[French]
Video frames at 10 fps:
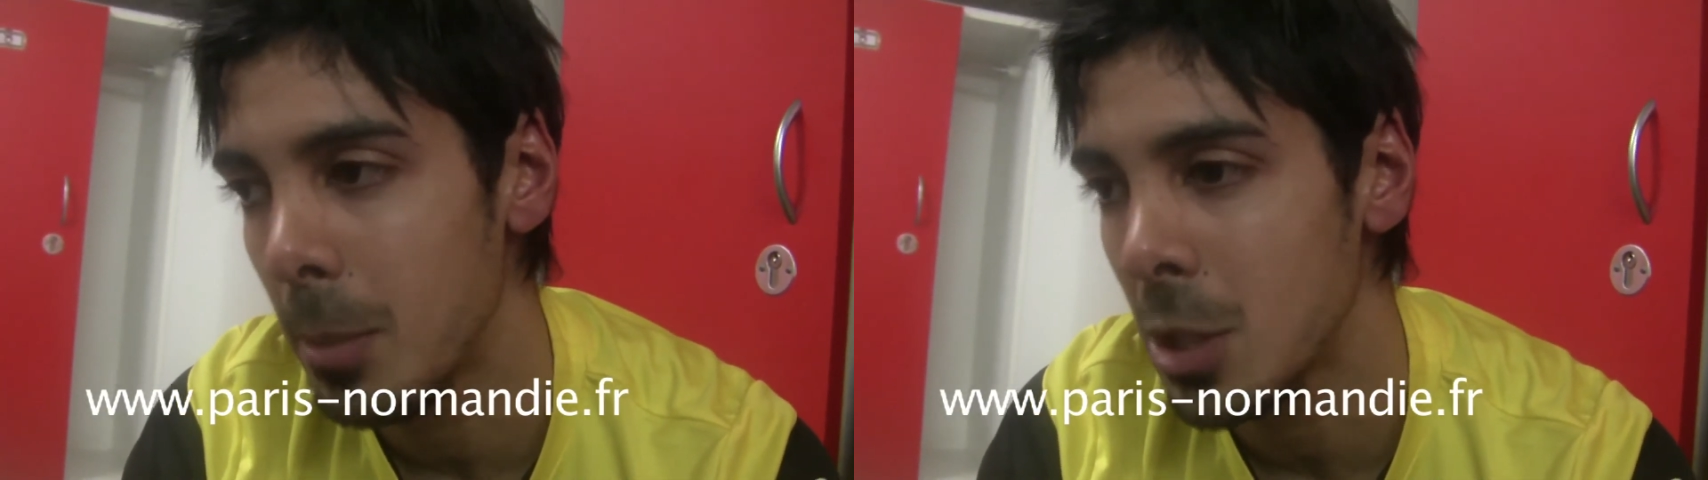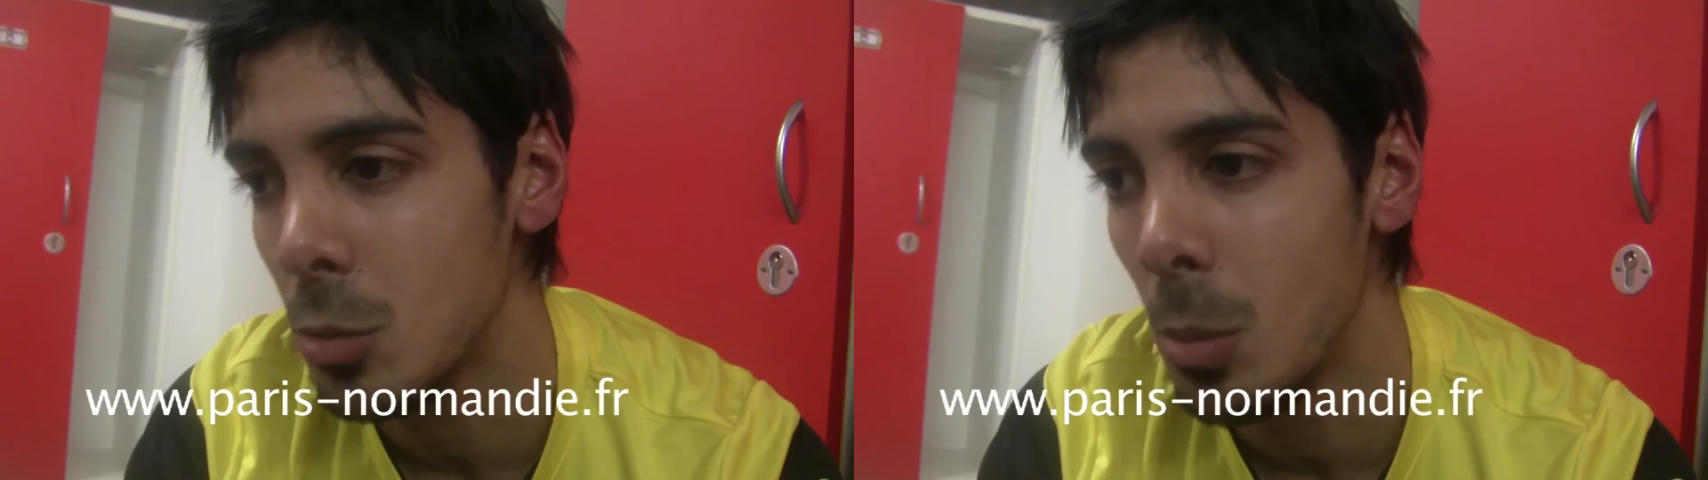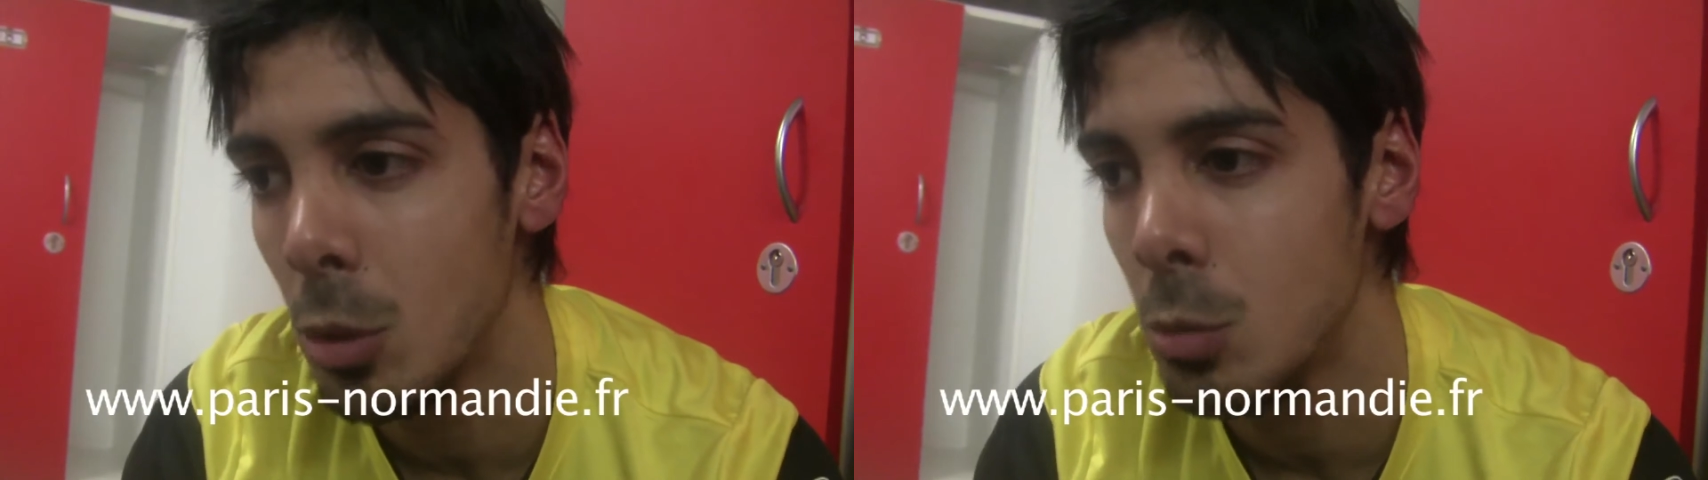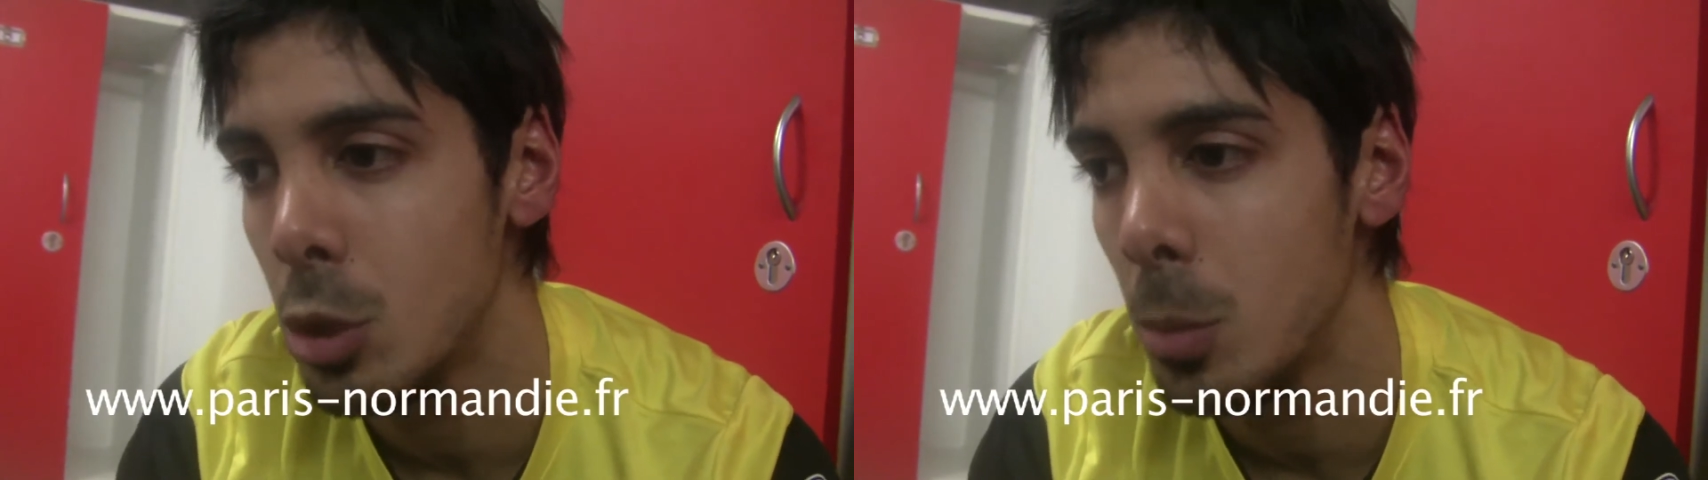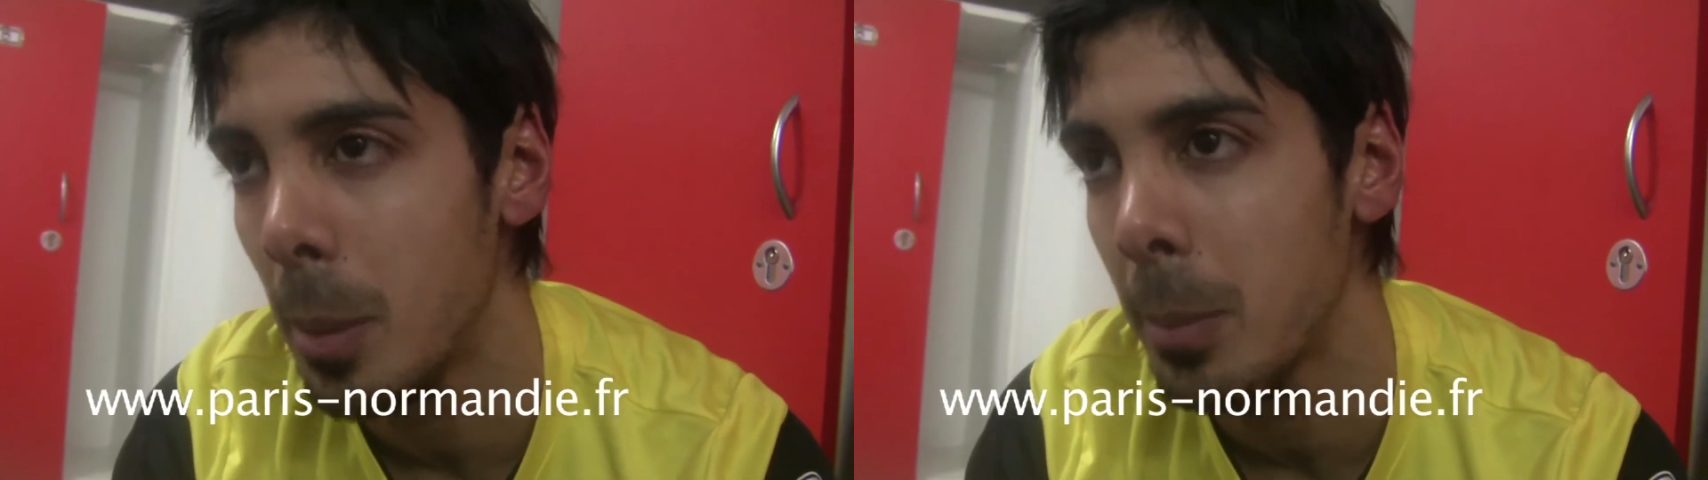À partir du moment où je
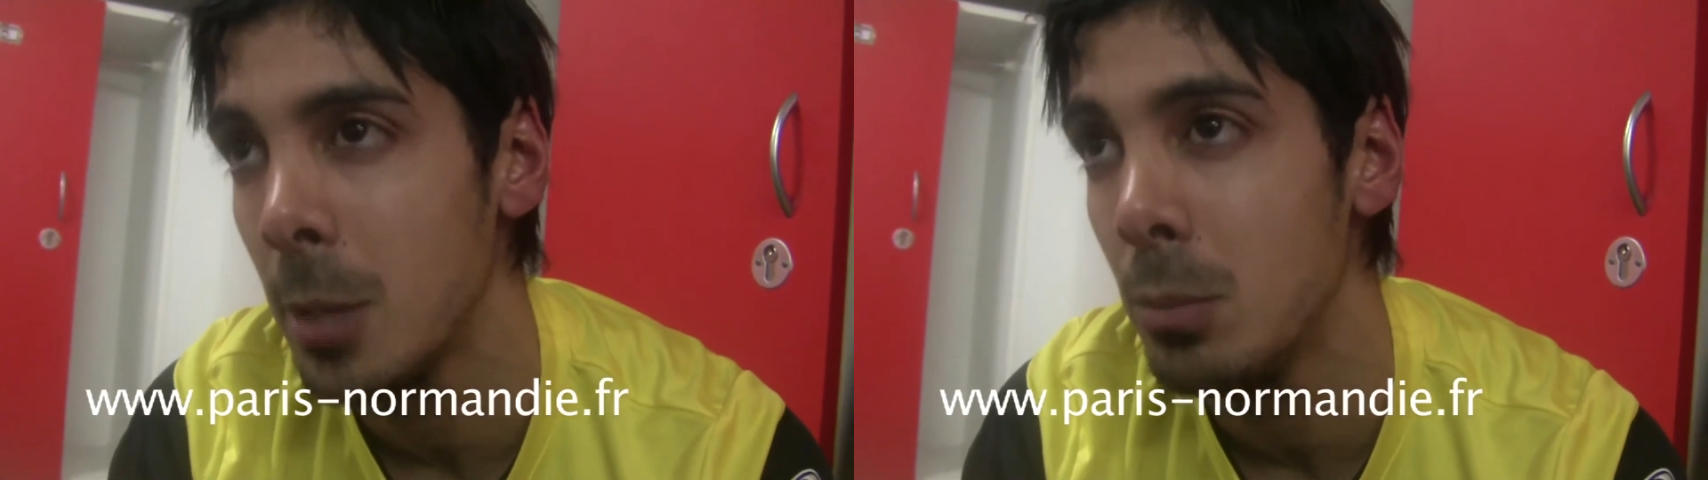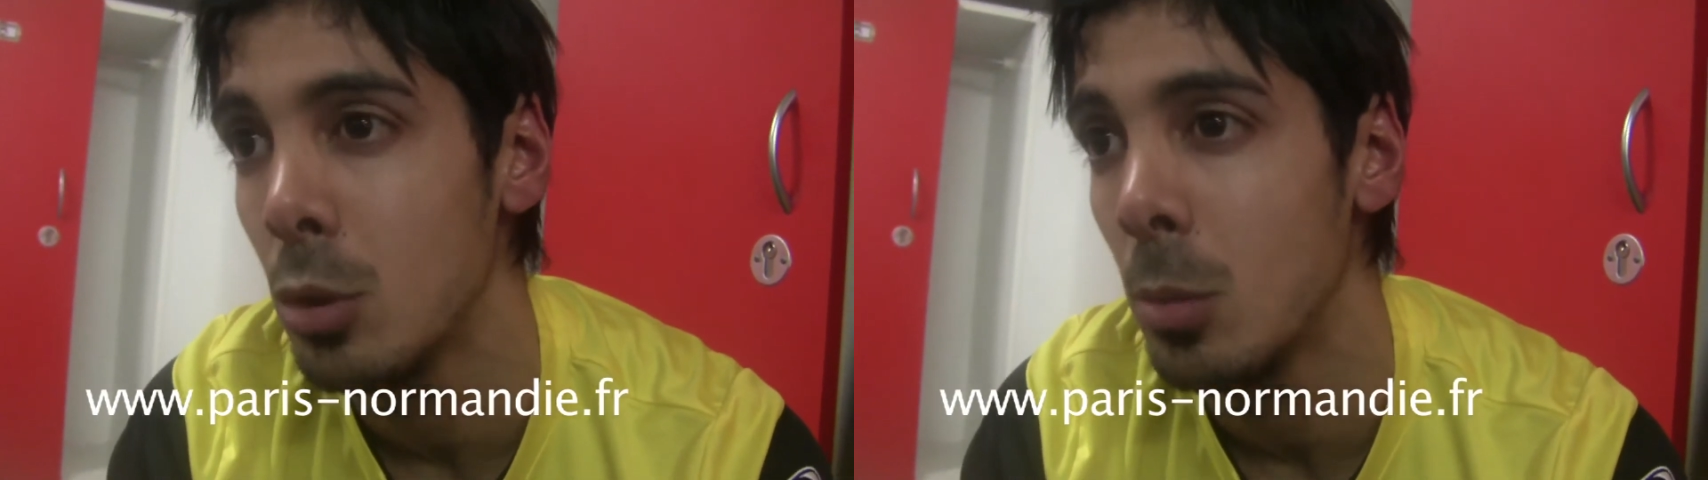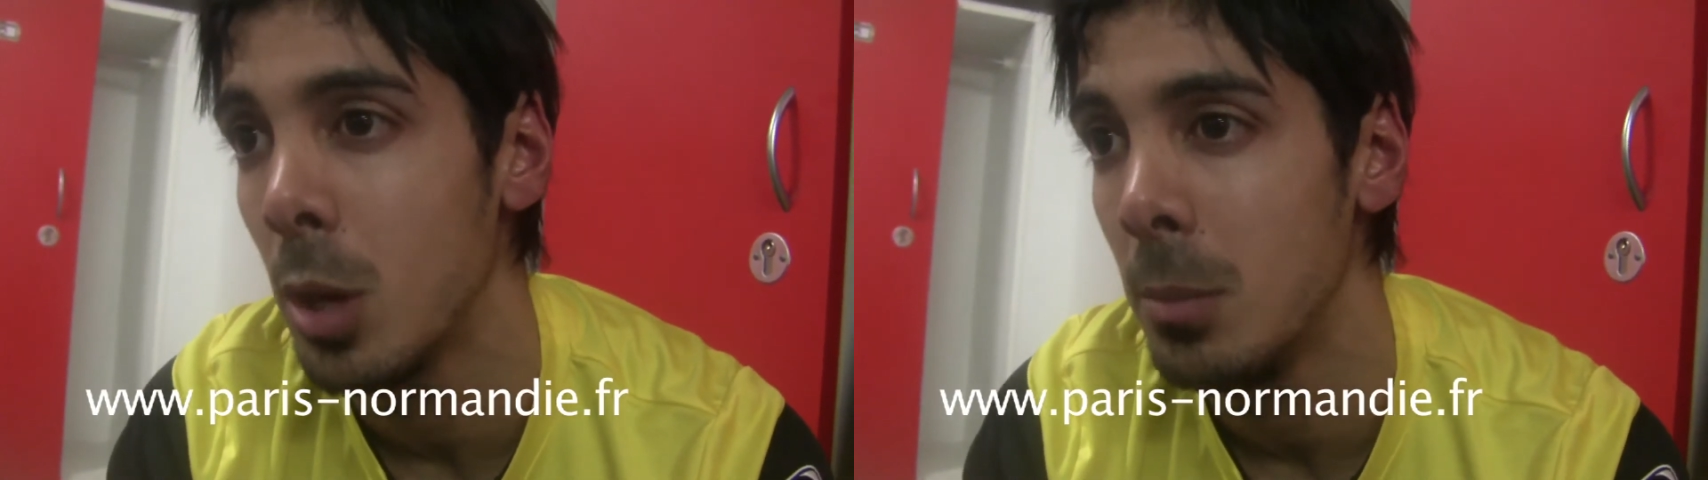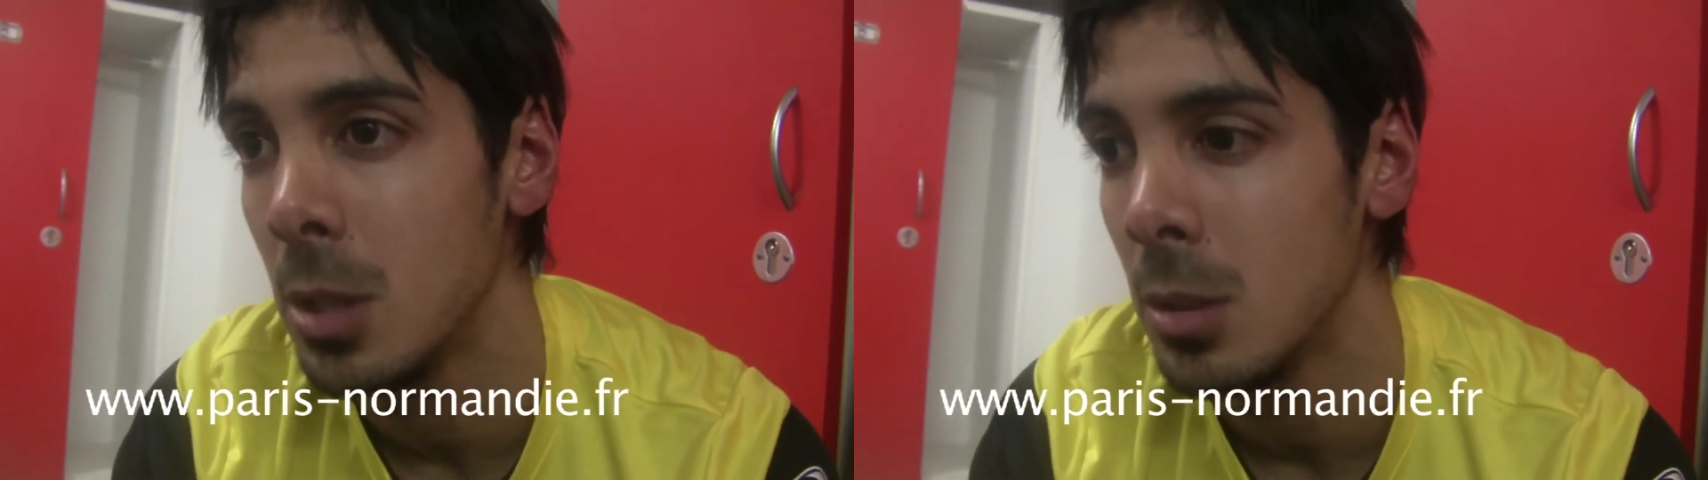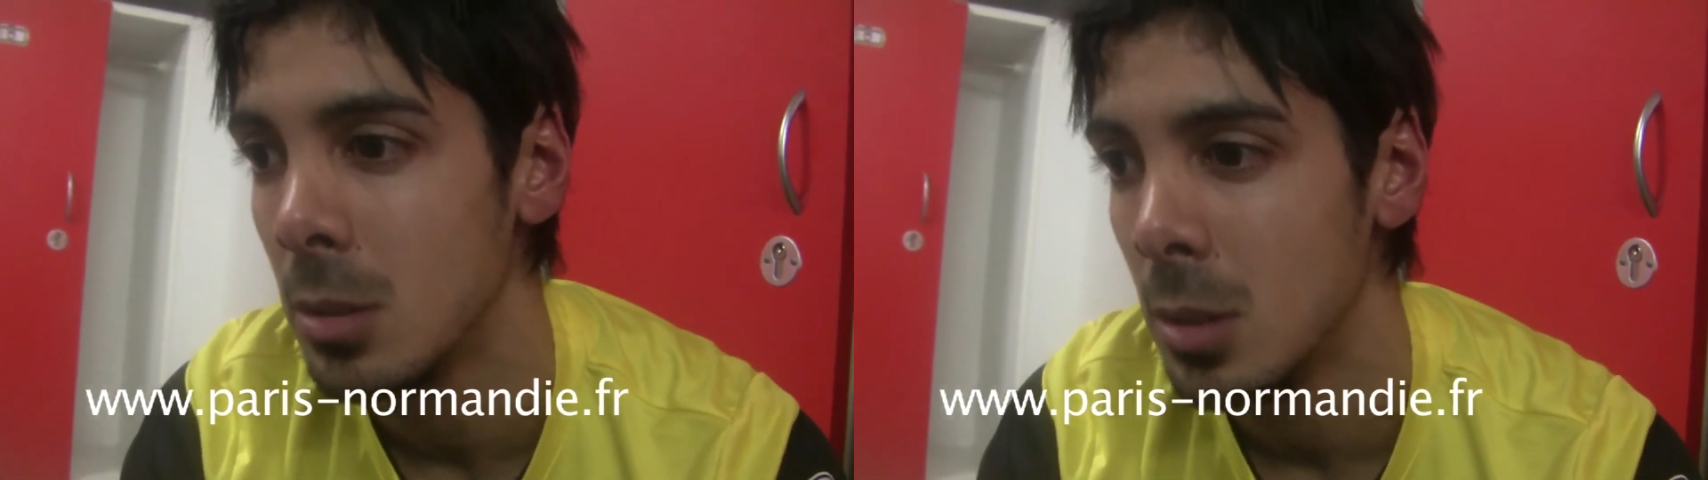me suis pas pris de but en première
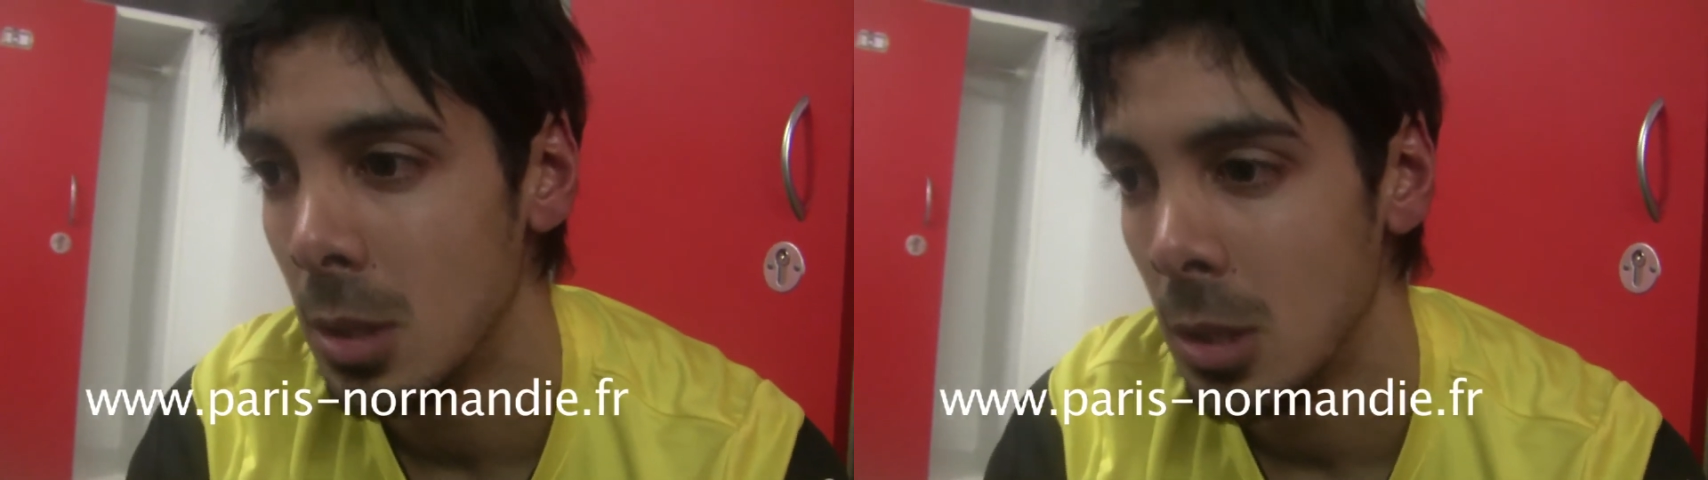mi-temps,